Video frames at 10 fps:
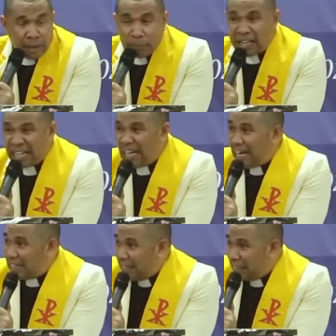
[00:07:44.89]

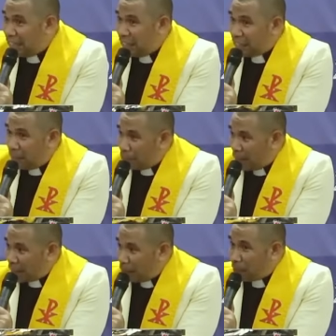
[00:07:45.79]
Mereka ada di
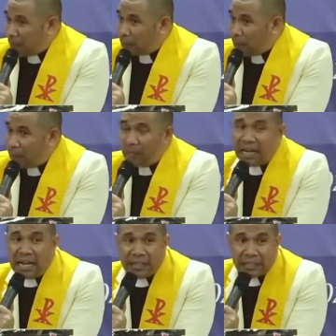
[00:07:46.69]
tempat-tempat
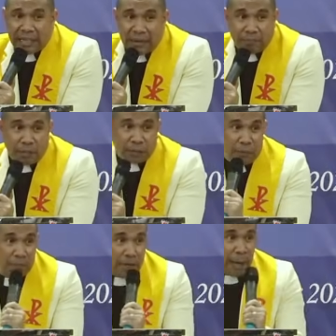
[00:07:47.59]
pengembalaan kambing
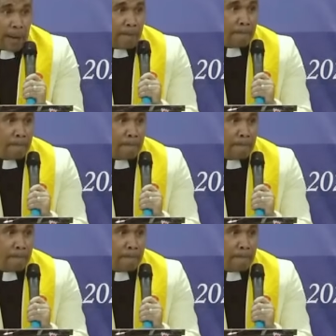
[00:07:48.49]
domba.